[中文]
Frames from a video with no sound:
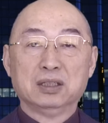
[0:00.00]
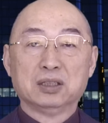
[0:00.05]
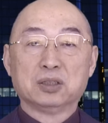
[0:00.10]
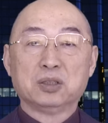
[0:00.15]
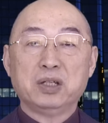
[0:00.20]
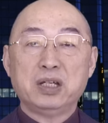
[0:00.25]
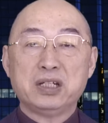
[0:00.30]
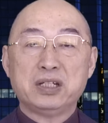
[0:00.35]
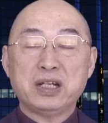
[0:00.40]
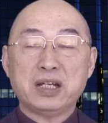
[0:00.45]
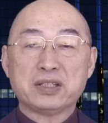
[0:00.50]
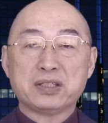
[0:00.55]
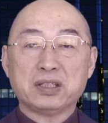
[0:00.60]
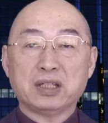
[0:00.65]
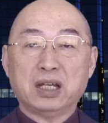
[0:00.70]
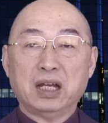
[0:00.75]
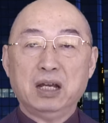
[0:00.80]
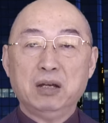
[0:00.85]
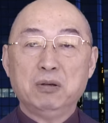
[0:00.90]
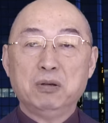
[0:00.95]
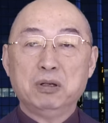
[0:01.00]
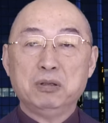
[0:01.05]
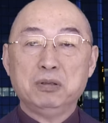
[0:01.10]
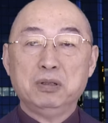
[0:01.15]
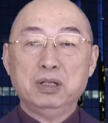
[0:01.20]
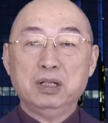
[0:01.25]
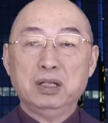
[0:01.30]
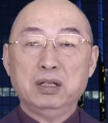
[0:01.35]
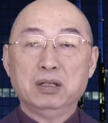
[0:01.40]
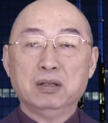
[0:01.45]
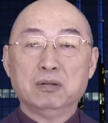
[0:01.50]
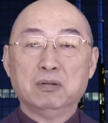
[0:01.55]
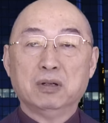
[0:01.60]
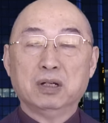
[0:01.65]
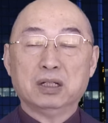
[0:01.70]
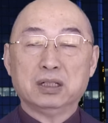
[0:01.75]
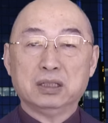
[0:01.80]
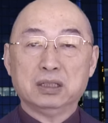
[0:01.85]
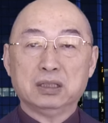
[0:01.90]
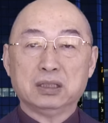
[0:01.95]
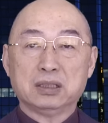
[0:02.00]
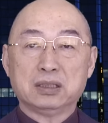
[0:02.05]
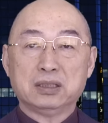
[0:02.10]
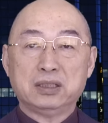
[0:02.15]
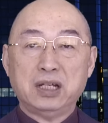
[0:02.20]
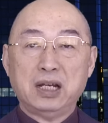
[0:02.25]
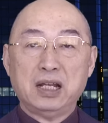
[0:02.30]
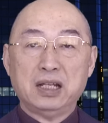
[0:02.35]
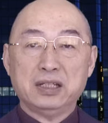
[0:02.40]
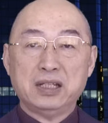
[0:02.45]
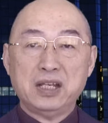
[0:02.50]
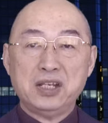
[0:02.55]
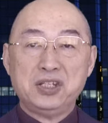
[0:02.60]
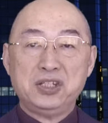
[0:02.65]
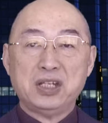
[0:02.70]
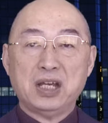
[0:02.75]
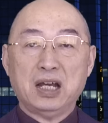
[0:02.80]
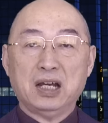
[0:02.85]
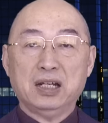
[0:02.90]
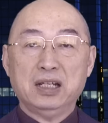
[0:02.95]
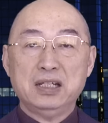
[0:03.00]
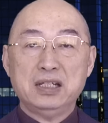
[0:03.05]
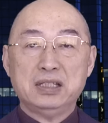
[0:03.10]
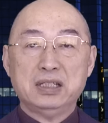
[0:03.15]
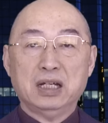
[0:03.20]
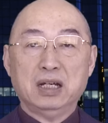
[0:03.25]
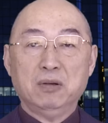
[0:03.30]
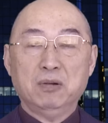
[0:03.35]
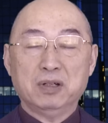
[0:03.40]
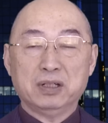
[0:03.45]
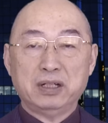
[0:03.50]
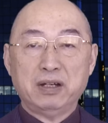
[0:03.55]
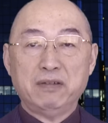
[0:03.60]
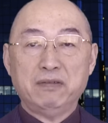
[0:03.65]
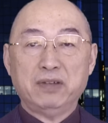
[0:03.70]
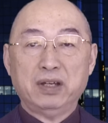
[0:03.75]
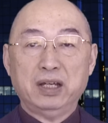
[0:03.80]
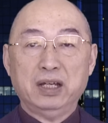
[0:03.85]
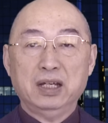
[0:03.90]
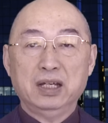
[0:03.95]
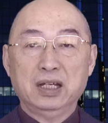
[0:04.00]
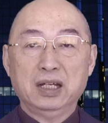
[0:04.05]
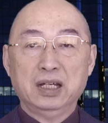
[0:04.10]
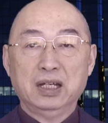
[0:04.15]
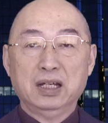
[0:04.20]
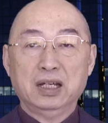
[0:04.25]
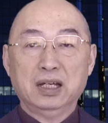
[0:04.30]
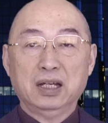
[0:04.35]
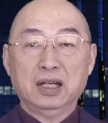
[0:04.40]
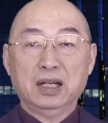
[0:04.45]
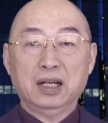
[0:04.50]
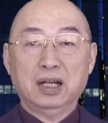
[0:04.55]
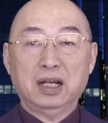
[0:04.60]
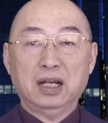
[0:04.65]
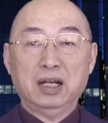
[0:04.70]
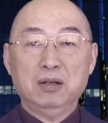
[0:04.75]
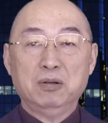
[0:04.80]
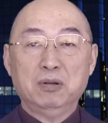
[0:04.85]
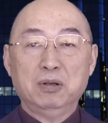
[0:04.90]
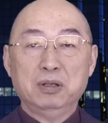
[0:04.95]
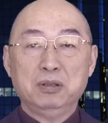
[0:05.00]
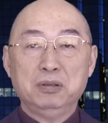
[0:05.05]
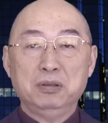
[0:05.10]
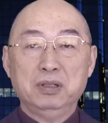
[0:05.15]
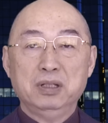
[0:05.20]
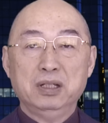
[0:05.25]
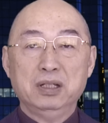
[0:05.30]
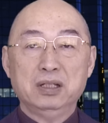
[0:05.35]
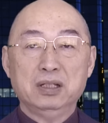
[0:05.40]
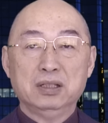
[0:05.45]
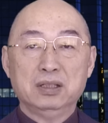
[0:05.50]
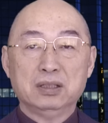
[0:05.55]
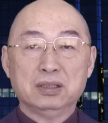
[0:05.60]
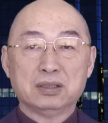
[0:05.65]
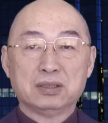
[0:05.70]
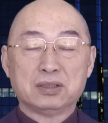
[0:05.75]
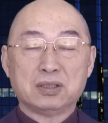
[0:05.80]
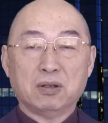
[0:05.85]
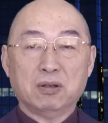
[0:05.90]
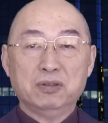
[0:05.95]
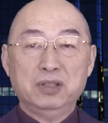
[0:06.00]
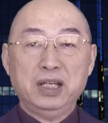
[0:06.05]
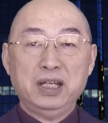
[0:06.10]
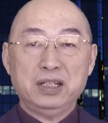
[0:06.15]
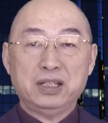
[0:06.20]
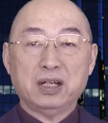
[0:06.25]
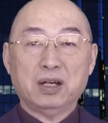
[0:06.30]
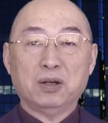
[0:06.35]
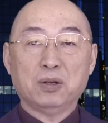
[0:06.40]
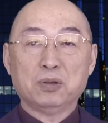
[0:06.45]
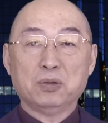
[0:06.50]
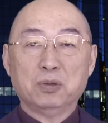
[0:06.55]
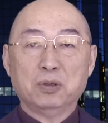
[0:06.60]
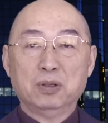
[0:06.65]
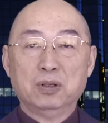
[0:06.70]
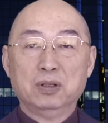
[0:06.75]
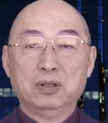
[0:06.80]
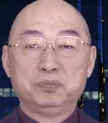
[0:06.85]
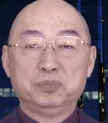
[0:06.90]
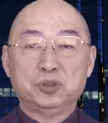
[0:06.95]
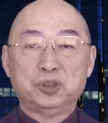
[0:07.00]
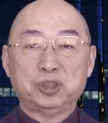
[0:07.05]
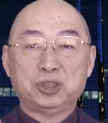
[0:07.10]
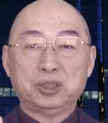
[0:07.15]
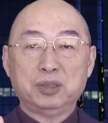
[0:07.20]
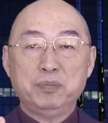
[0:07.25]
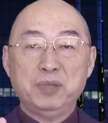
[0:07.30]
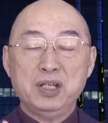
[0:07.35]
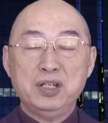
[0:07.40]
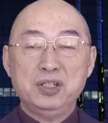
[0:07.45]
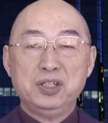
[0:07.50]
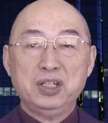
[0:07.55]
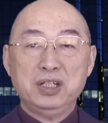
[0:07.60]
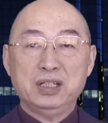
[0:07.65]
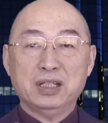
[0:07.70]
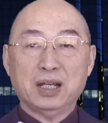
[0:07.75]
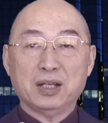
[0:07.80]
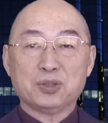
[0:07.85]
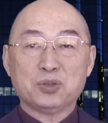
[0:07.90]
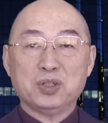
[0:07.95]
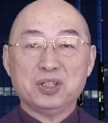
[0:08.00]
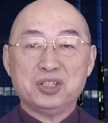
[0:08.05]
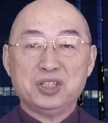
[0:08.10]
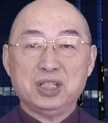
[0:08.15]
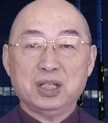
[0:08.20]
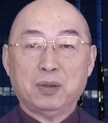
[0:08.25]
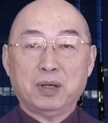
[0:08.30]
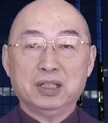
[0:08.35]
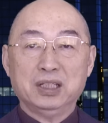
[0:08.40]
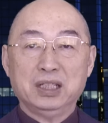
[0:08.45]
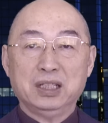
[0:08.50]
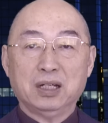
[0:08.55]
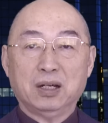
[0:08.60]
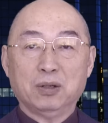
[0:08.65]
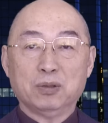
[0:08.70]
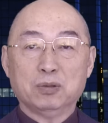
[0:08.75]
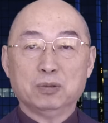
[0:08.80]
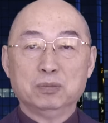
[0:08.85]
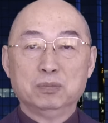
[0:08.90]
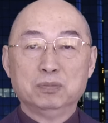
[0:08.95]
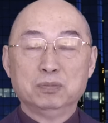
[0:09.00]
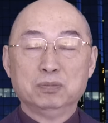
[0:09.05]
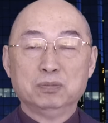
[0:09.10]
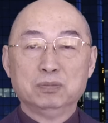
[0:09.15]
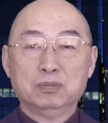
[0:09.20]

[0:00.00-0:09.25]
所以这次韩国瑜，我这两天想了一想，我认为韩国瑜走那条路是民进党最喜欢的一条路。